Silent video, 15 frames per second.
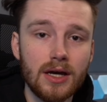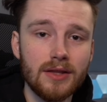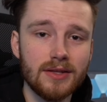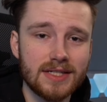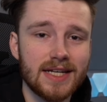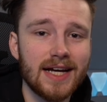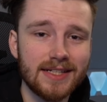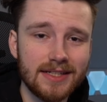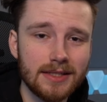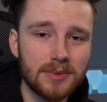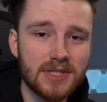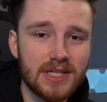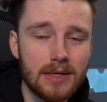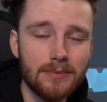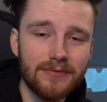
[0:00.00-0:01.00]
In der Cycle gibt
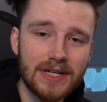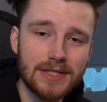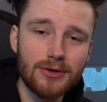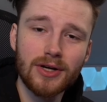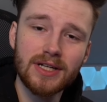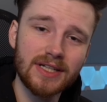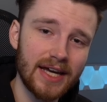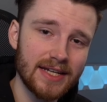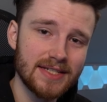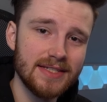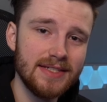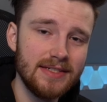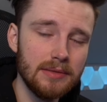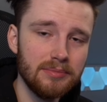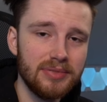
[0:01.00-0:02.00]
es ebenfalls noch ein recht
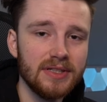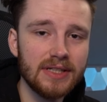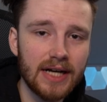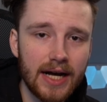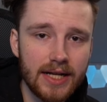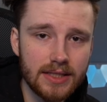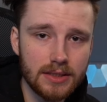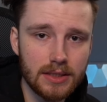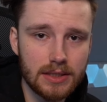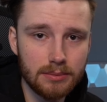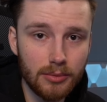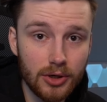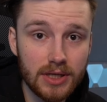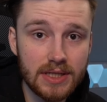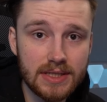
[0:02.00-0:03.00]
simpel gehaltenes
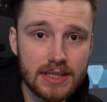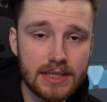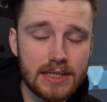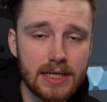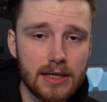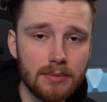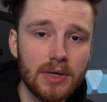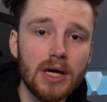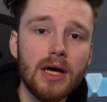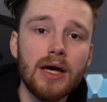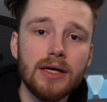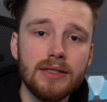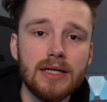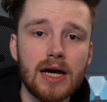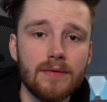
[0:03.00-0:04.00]
Modding-System.
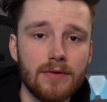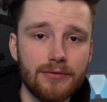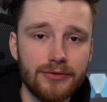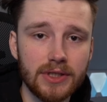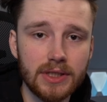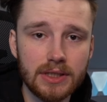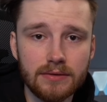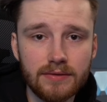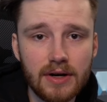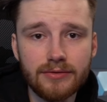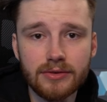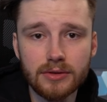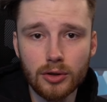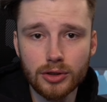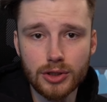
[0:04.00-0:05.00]
Hier haben wir für jede
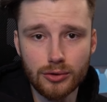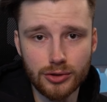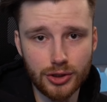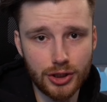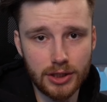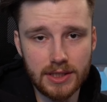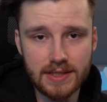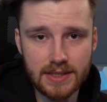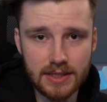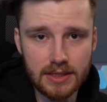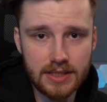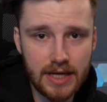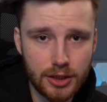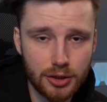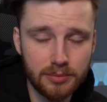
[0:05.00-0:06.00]
Waffe noch die unterschiedlichsten
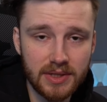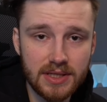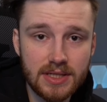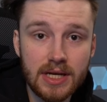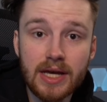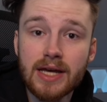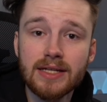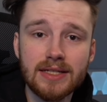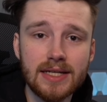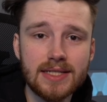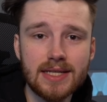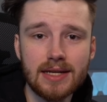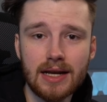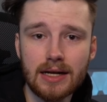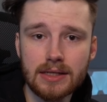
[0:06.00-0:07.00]
Attachments, die es
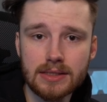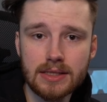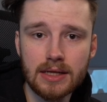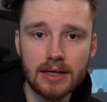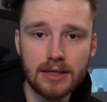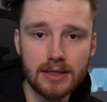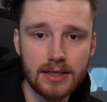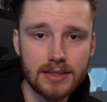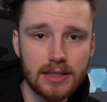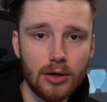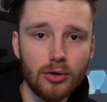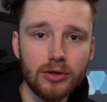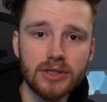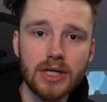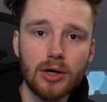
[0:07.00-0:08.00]
dann all allerdings
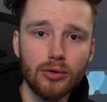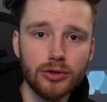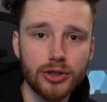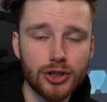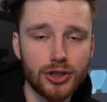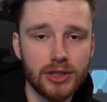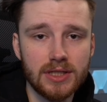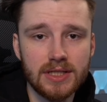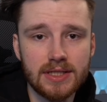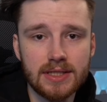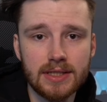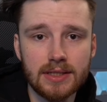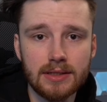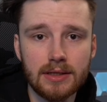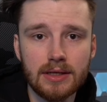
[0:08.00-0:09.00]
auch in der
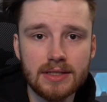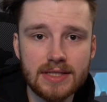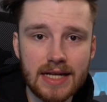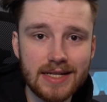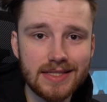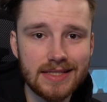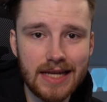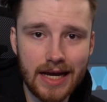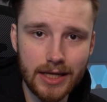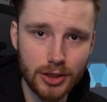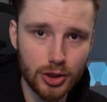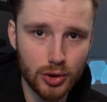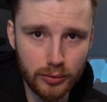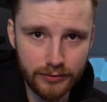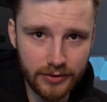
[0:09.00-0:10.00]
unterschiedlichsten
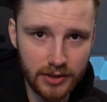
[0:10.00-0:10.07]
Seltenheitsstufe